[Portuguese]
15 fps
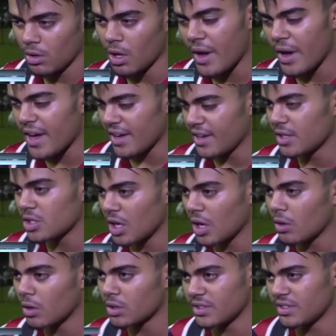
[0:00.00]
Não é isso que
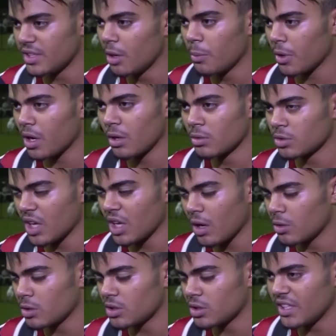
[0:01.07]
aconteceu, porque eu não sei o que
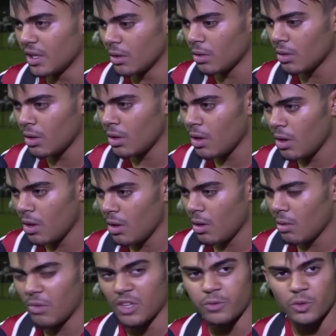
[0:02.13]
aconteceu.
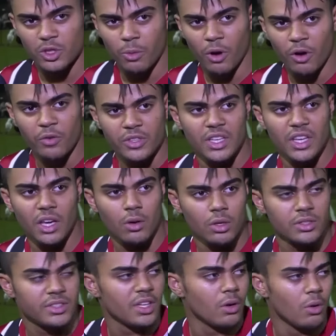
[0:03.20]
Mas futebol foi isso aqui que
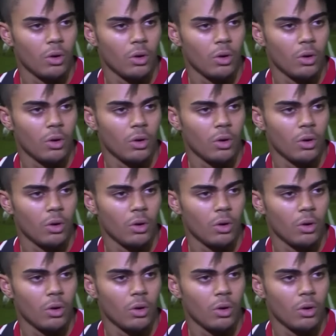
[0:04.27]
aconteceu